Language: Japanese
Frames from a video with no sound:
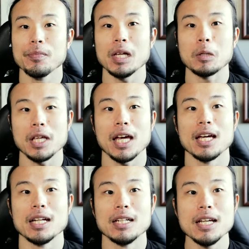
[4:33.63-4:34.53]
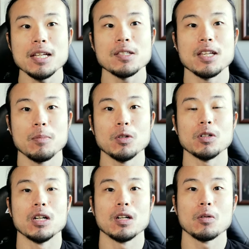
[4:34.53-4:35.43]
なので、レースで
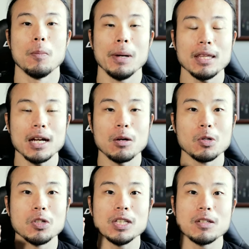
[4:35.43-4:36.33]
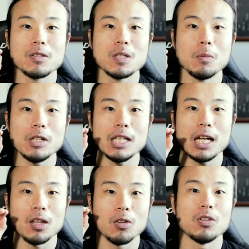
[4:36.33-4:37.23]
も、こう真ん中を泳いでるつもりだ
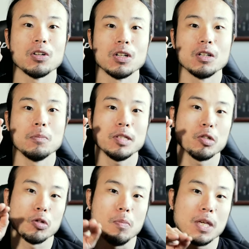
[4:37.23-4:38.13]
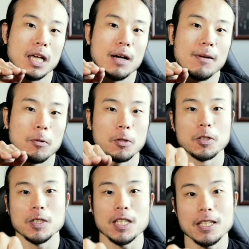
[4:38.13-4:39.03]
けど、ちょっと右側を
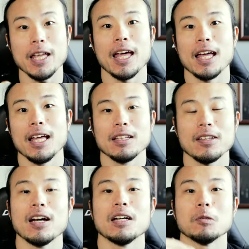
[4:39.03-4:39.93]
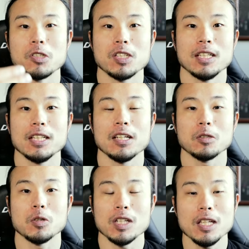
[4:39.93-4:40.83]
泳いできて、ターンをして出てい
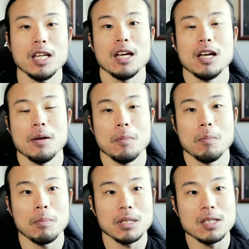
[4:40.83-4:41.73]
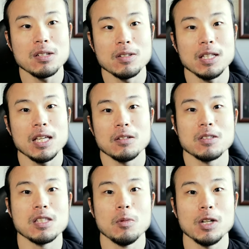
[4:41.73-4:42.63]
くときに、まっすぐ出ていく
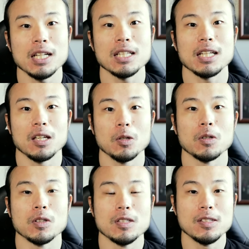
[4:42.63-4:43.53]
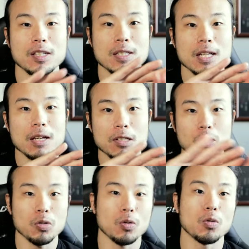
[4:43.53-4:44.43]
つもりなんだけど、実際は
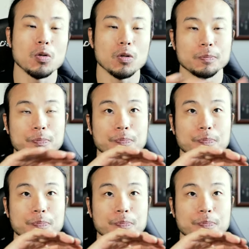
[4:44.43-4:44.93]
ちょっとこ